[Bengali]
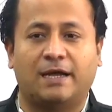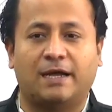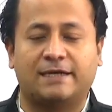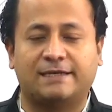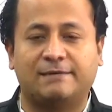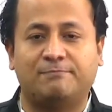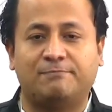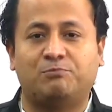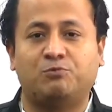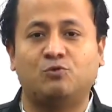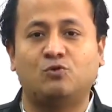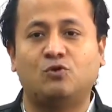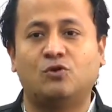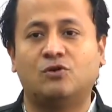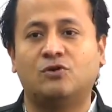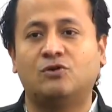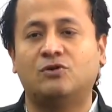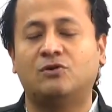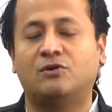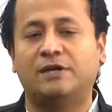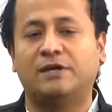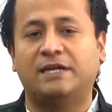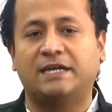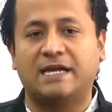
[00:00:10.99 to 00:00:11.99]
একটা
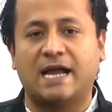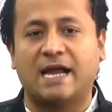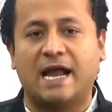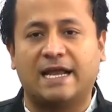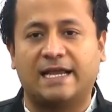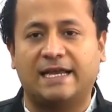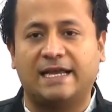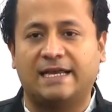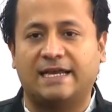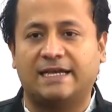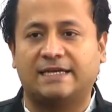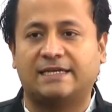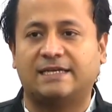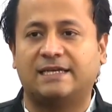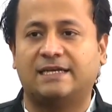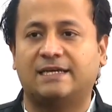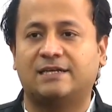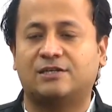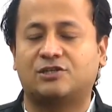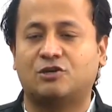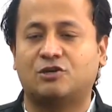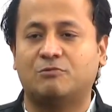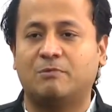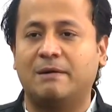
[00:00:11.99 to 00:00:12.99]
পুরনো অনেক আগের একটা
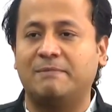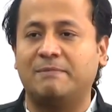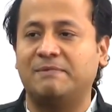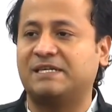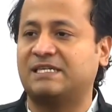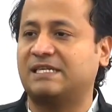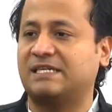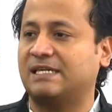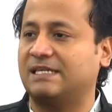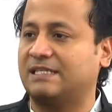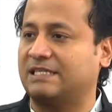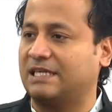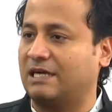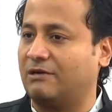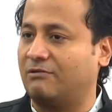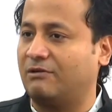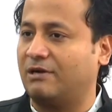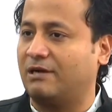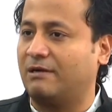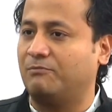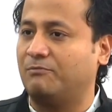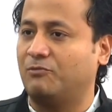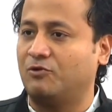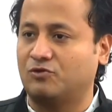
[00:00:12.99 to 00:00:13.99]
সমাবেশে
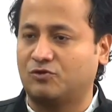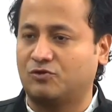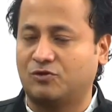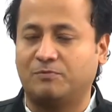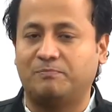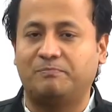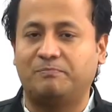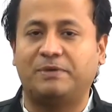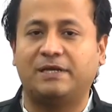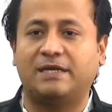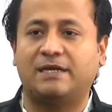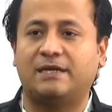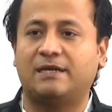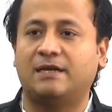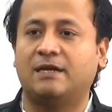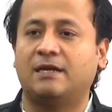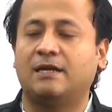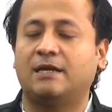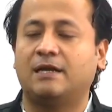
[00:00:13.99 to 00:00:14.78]
যাওয়া বক্তব্যের